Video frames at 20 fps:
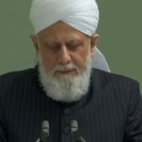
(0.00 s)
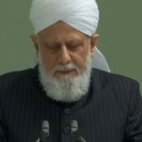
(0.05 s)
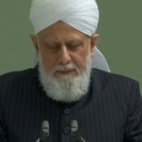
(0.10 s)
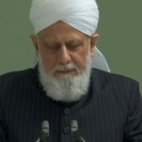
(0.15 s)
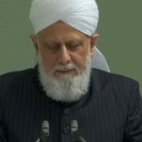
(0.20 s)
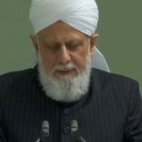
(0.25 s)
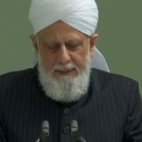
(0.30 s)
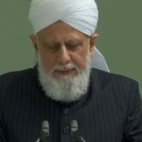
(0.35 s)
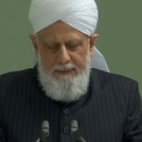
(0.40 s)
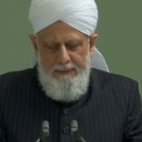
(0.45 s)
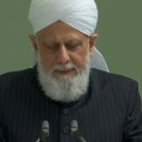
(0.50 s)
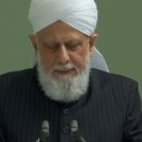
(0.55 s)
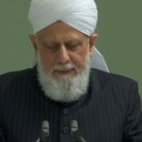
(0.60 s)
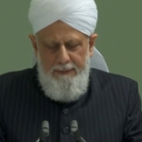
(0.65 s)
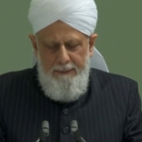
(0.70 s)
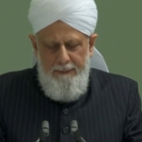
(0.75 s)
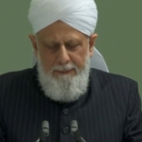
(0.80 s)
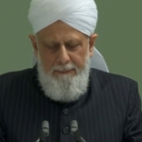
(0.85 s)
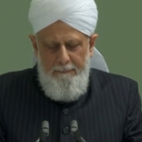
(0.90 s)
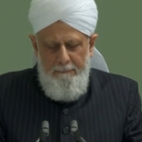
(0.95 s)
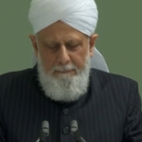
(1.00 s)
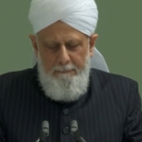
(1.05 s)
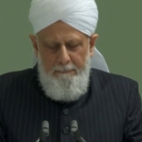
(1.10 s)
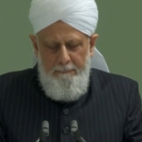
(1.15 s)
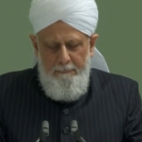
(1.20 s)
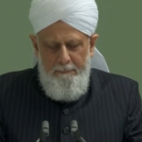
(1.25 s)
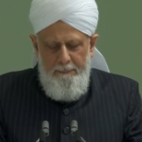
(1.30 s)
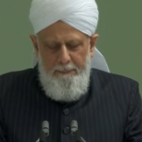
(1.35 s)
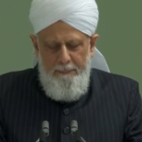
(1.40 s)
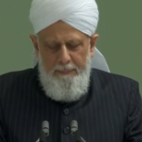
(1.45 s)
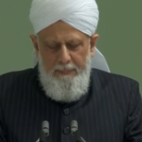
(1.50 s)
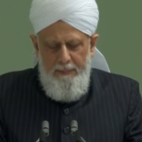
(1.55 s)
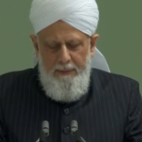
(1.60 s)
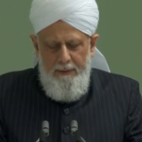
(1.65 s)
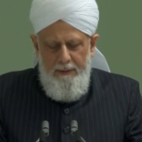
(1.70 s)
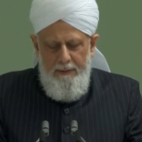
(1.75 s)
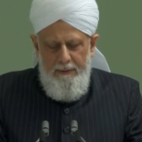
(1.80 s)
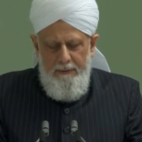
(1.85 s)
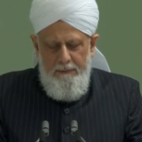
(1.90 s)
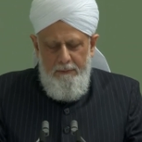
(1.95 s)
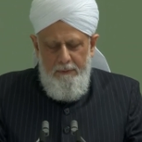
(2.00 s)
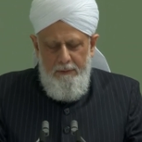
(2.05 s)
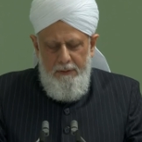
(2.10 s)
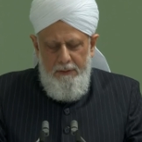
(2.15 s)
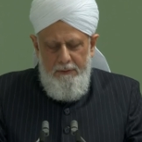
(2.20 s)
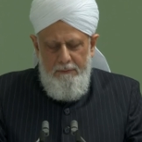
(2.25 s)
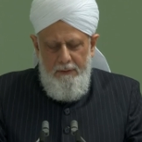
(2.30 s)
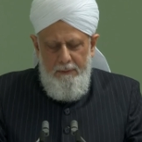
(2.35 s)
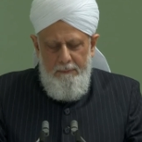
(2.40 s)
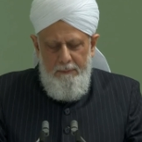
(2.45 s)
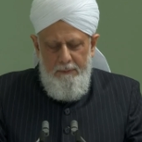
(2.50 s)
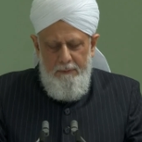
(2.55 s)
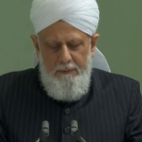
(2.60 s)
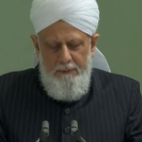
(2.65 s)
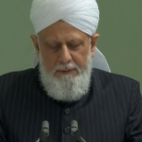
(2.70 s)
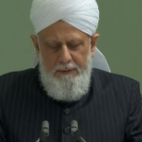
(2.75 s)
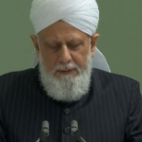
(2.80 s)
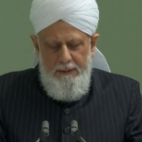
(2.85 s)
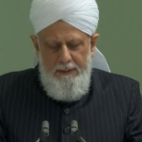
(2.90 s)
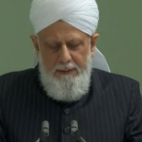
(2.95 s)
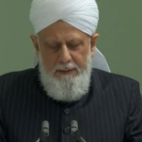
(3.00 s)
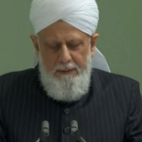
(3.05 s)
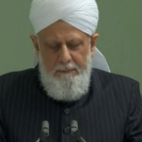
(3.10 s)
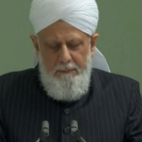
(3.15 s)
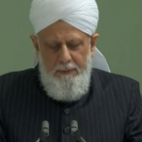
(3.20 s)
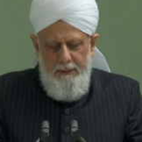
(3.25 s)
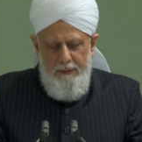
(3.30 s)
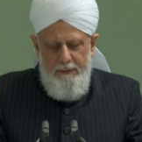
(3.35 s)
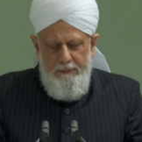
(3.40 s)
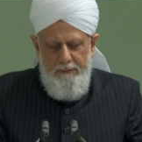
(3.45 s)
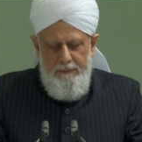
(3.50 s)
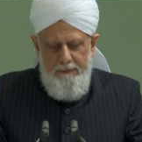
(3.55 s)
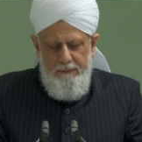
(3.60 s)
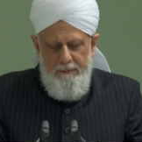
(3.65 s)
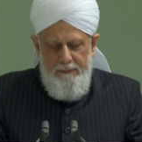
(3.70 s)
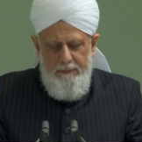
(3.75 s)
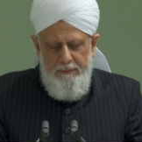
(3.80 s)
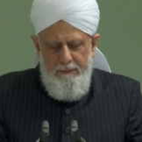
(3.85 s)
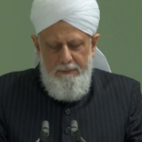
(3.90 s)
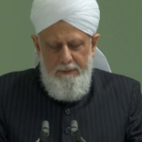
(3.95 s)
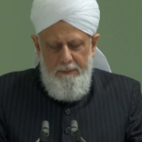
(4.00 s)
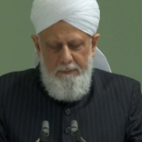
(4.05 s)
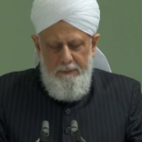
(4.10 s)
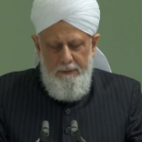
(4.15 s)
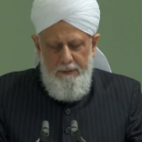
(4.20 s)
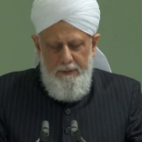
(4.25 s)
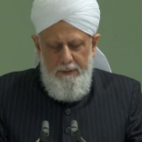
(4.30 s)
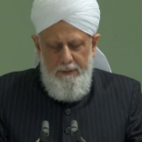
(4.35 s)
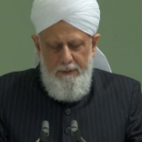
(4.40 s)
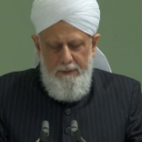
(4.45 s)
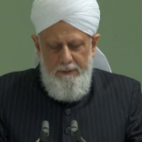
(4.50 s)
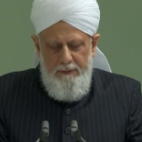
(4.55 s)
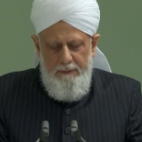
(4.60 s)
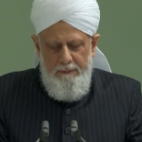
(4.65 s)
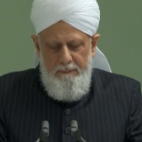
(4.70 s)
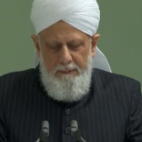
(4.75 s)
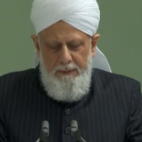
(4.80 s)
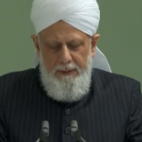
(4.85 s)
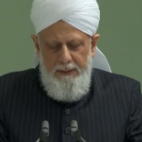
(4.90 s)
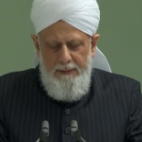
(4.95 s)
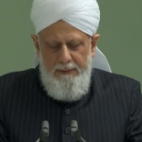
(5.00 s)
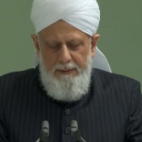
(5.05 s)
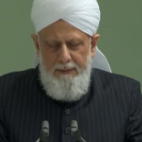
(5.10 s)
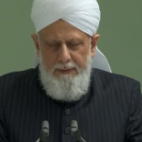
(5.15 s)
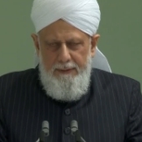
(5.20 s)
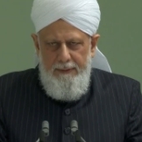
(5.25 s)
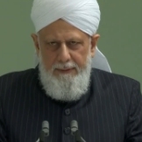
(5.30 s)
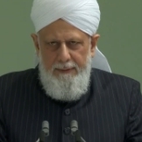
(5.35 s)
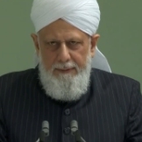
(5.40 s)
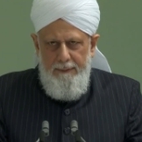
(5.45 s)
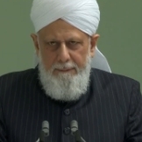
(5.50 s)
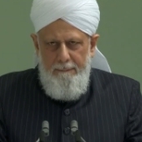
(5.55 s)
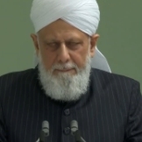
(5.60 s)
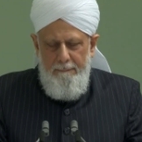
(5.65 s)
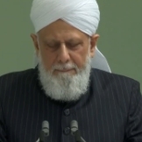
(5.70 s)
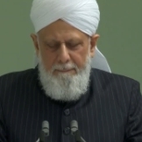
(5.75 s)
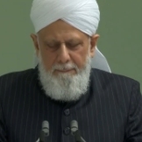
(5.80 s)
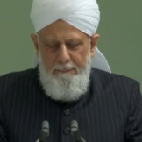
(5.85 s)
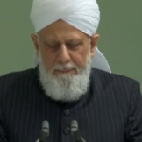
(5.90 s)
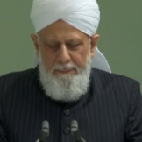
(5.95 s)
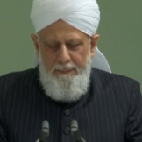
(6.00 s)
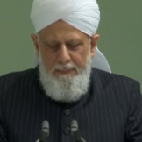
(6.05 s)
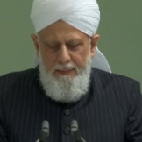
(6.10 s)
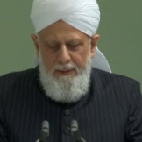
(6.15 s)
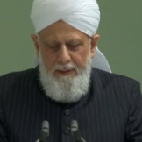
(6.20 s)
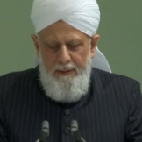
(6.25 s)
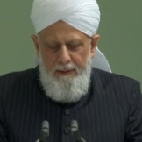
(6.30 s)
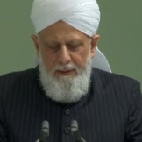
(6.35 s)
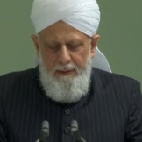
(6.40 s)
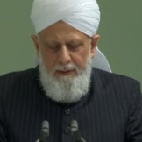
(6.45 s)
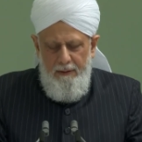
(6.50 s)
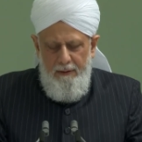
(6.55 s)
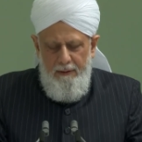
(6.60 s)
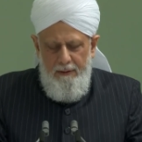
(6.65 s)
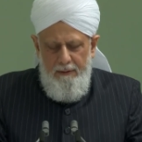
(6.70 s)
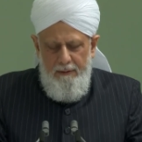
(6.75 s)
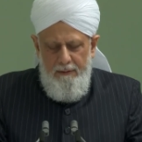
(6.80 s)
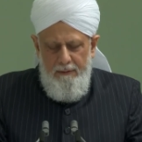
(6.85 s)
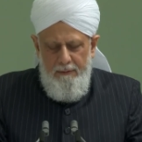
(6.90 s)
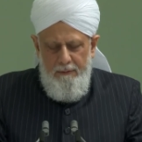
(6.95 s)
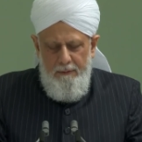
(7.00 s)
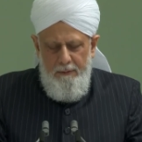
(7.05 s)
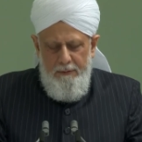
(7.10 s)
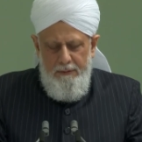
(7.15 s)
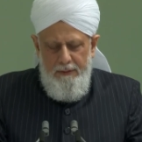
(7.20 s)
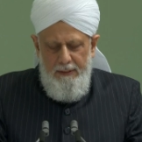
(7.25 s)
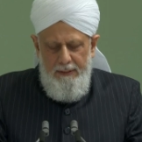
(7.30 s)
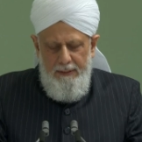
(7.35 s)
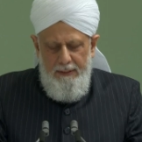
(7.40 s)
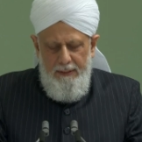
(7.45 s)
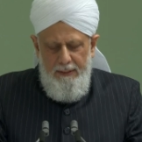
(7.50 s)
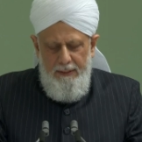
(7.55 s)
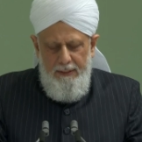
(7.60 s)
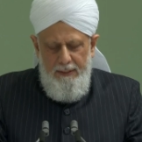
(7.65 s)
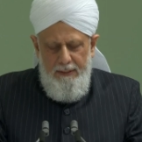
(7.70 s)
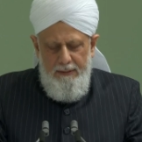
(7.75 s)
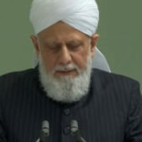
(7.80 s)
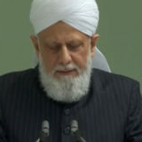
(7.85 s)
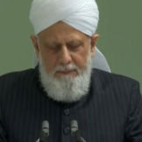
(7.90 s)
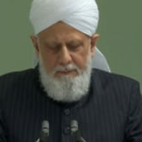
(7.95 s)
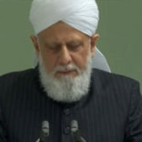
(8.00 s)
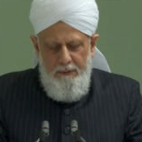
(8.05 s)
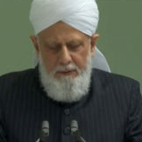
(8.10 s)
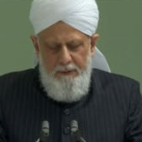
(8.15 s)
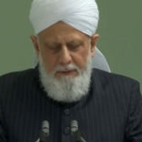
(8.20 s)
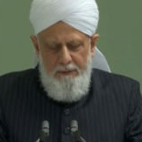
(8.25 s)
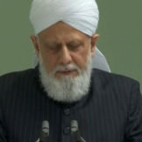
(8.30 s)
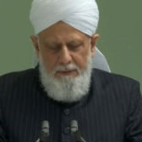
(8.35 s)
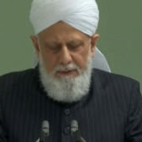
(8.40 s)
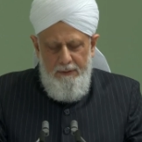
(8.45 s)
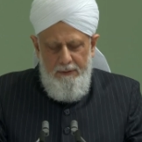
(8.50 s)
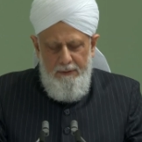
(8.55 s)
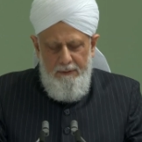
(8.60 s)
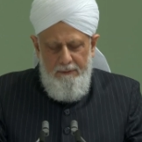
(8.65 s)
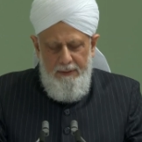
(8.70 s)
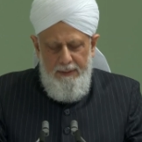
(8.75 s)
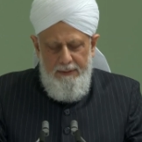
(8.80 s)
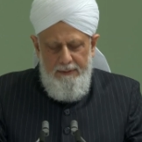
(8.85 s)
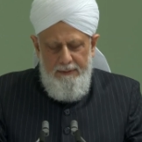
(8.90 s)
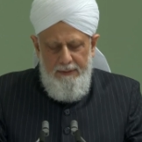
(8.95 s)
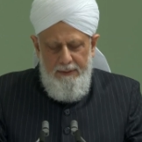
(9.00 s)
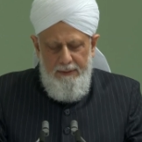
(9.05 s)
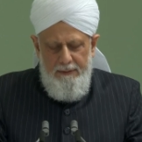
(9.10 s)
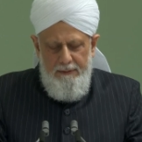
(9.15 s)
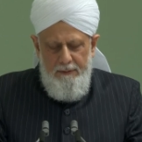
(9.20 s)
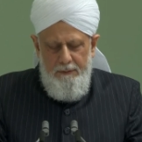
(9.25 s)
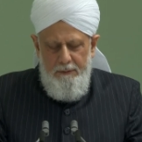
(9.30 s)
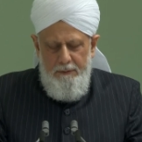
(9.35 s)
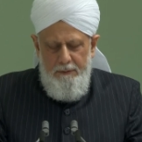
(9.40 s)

Bu e, diğer iki tezat e, ifadeler Gazva Beni ile ilgili tarihi olarak